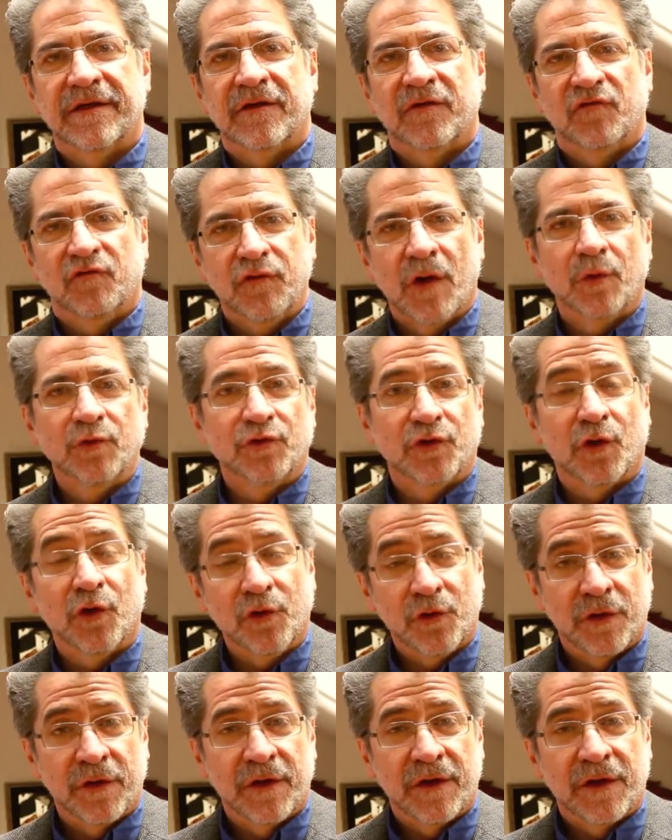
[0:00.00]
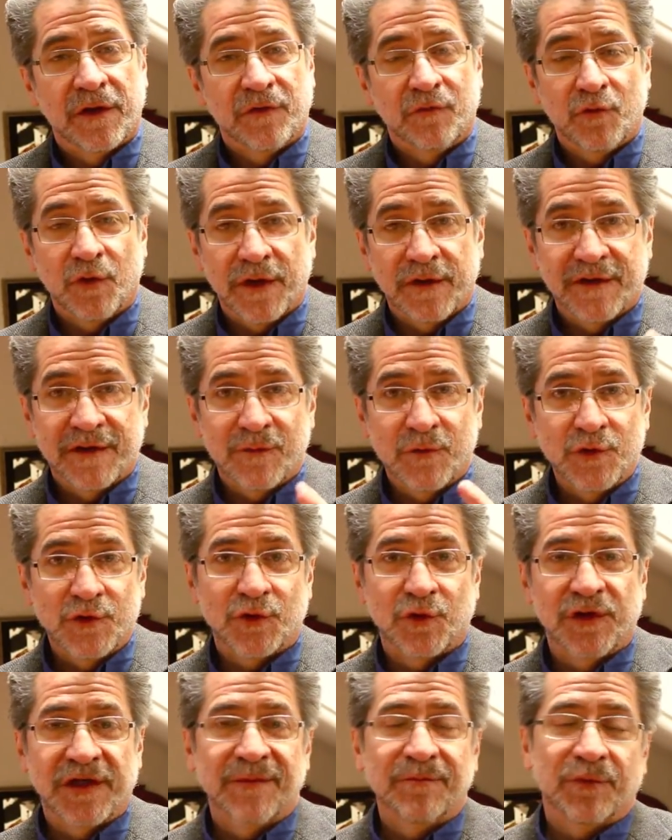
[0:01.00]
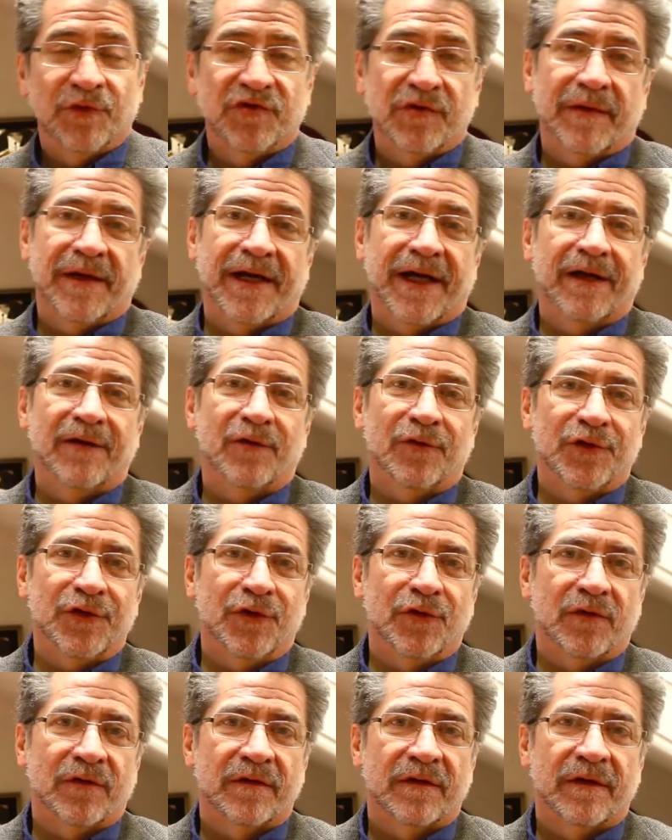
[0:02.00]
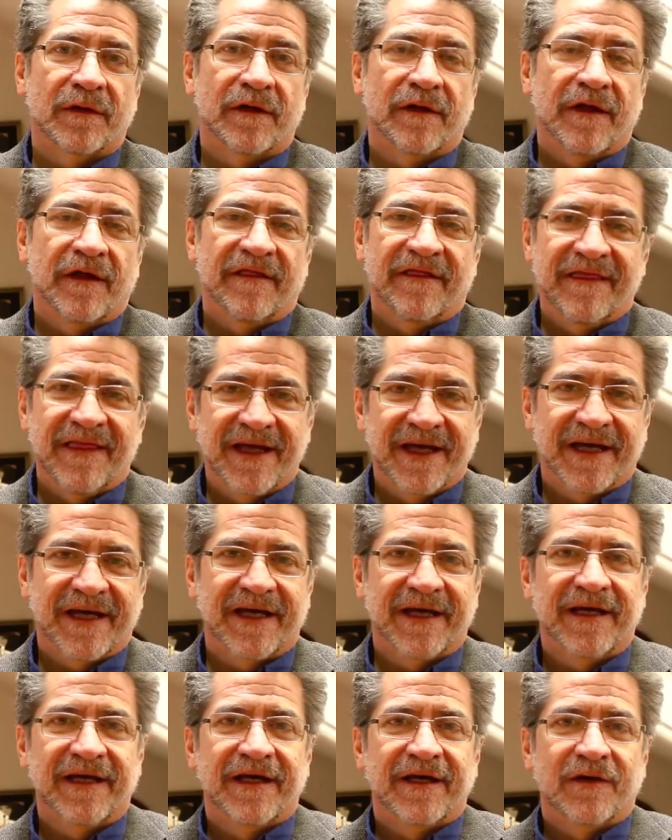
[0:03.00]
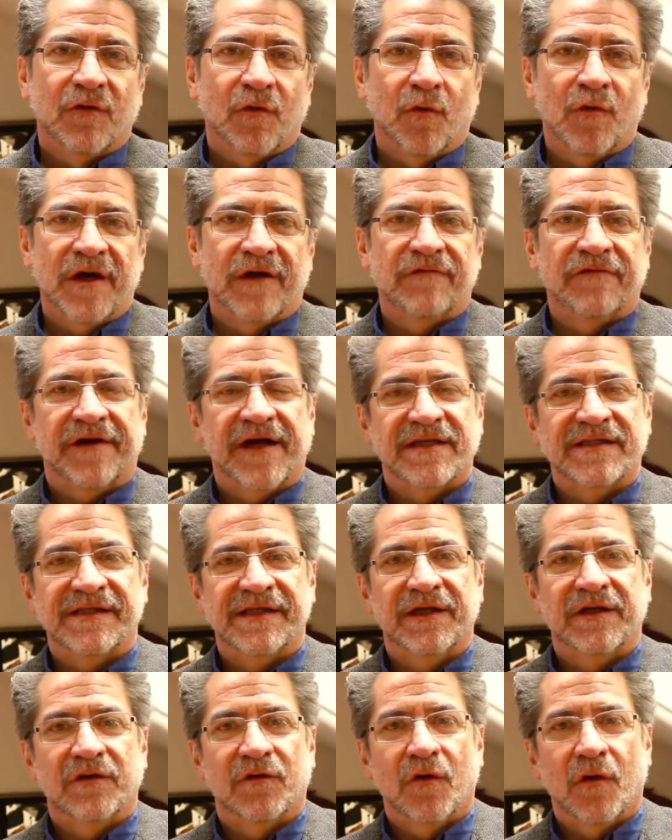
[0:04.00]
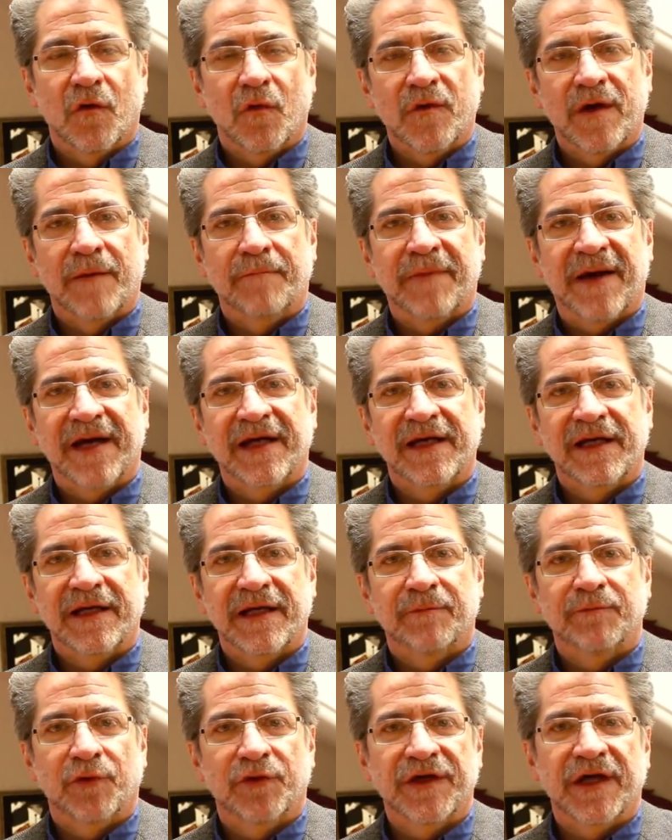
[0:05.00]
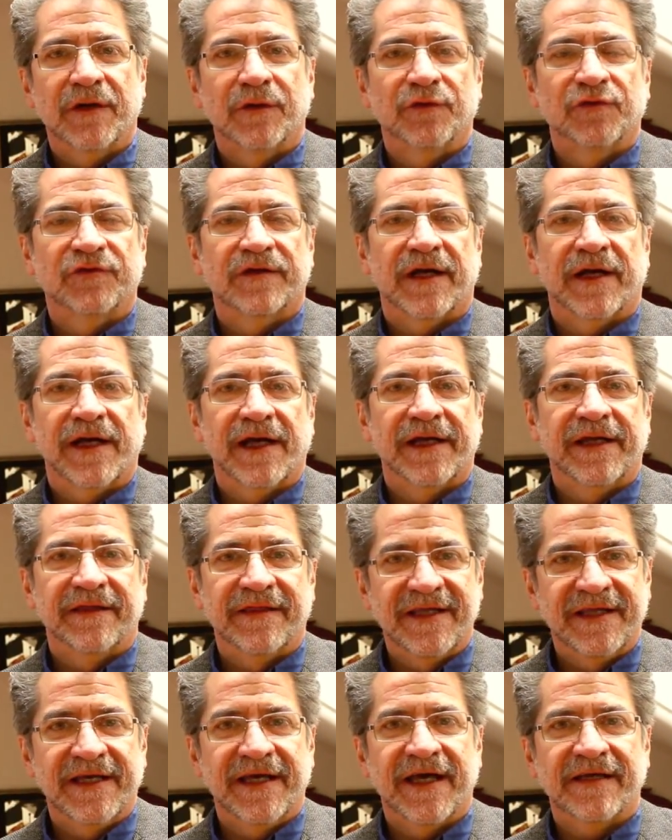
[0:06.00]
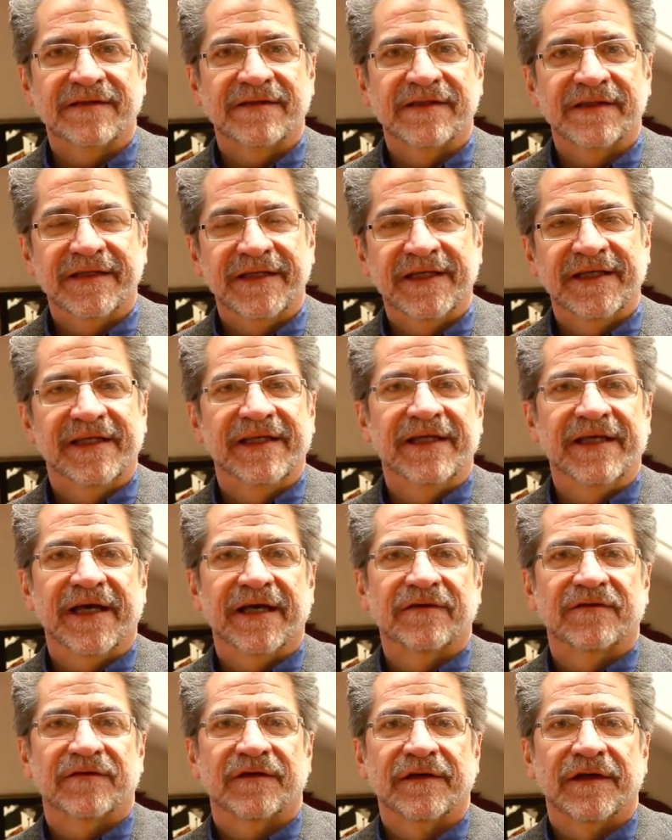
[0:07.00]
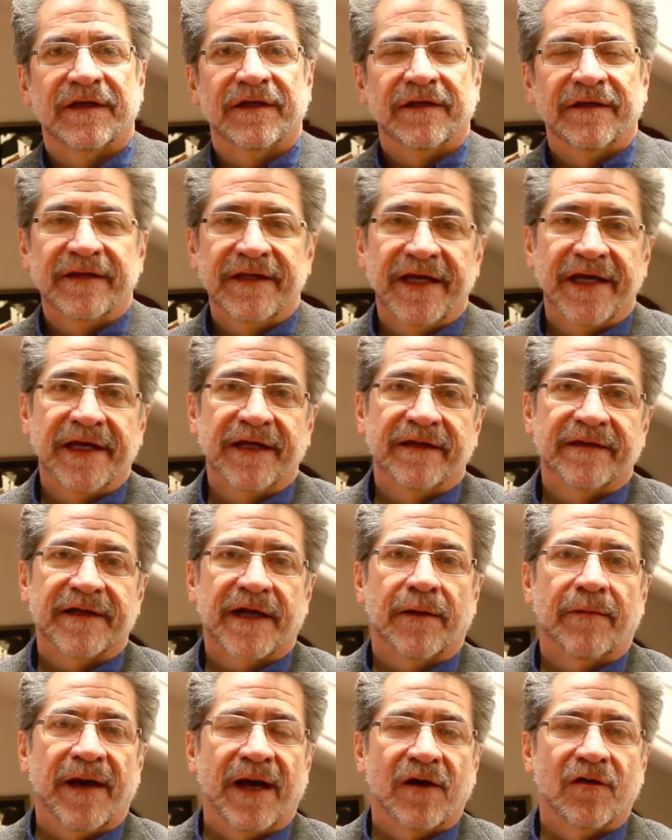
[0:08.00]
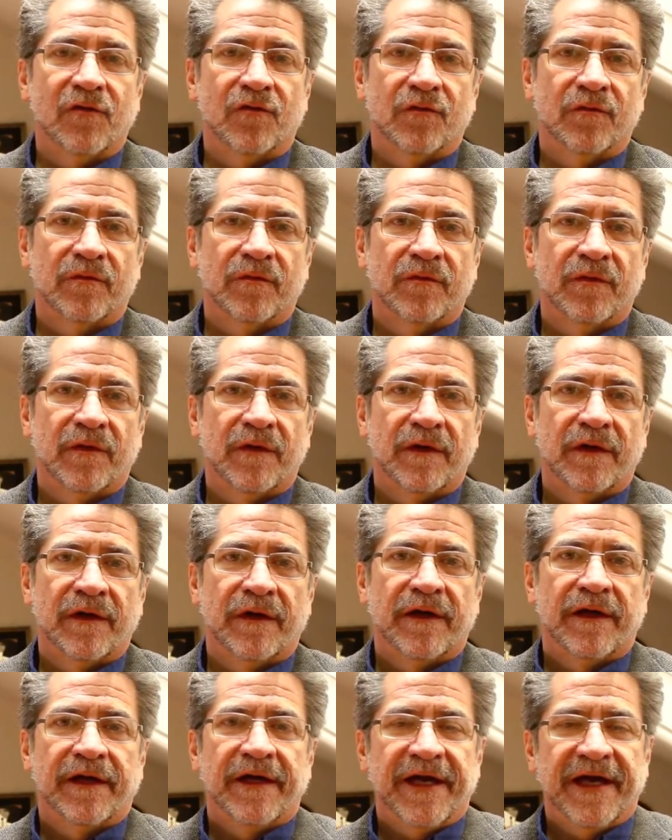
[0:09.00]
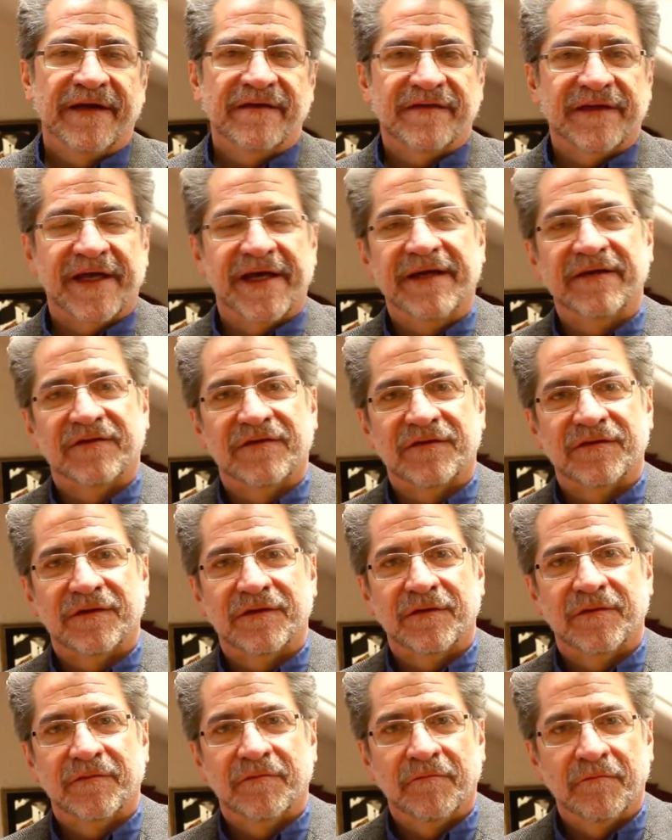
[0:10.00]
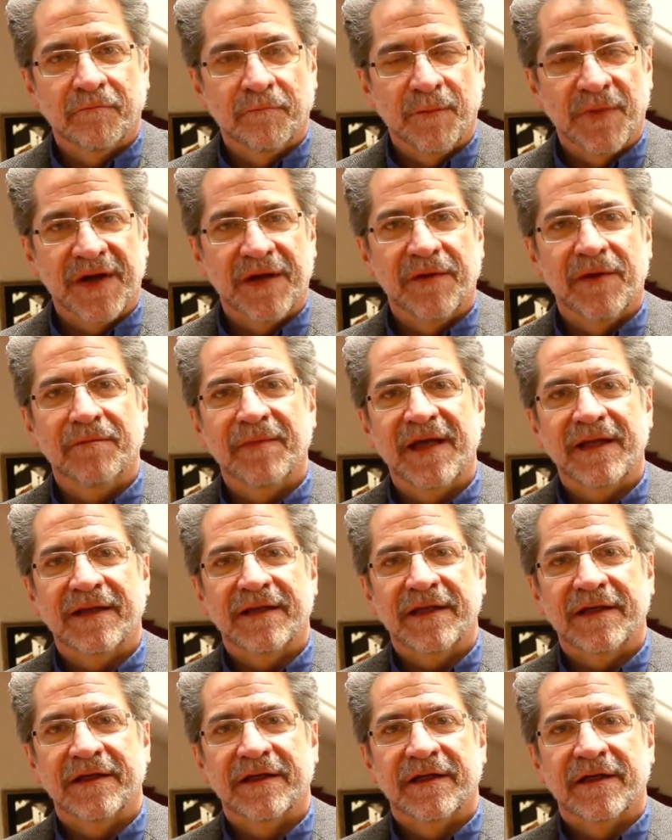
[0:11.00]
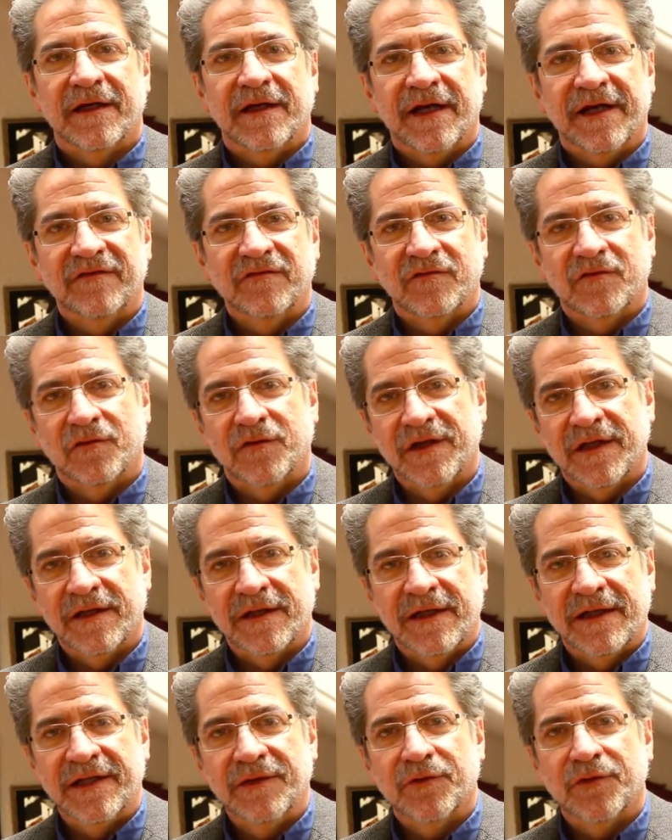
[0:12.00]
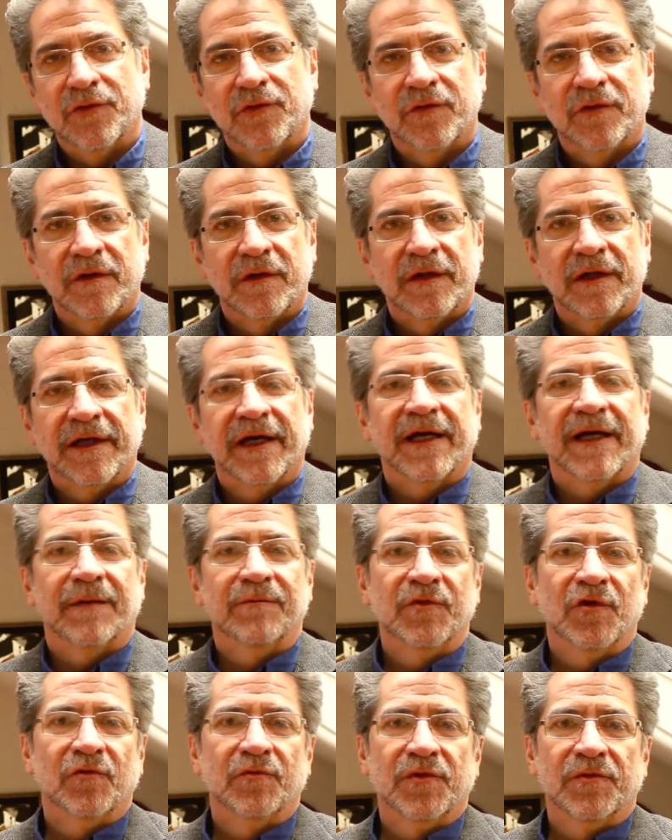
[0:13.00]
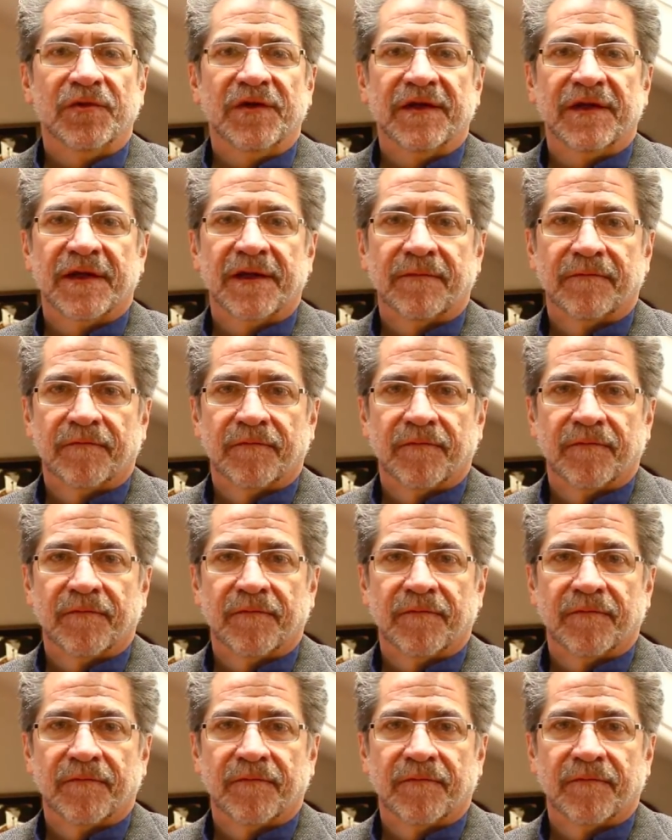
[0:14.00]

Su autor durante mucho tiempo se vanaglorió de que una frase o una página podían costarle días y días de trabajo. Esta es brevemente la historia del libro que cambió mi vida.